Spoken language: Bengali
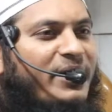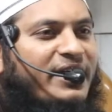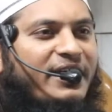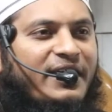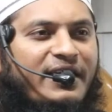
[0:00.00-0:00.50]

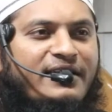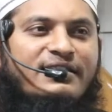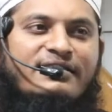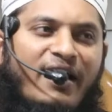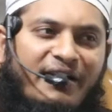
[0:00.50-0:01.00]
আমাকে
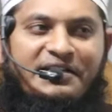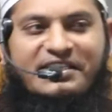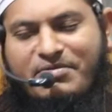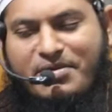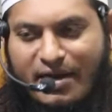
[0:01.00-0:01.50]
ইনসান
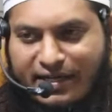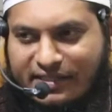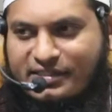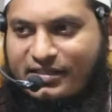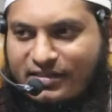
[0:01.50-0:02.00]
হিসাবে
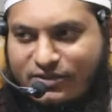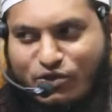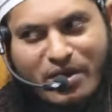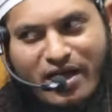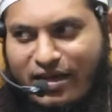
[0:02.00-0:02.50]
বানিয়েছেন
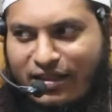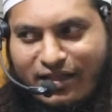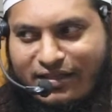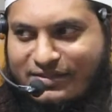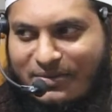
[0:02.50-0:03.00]
সোহান
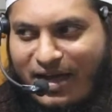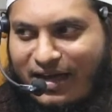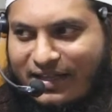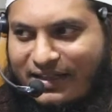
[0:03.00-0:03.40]
আল্লাহ সোহান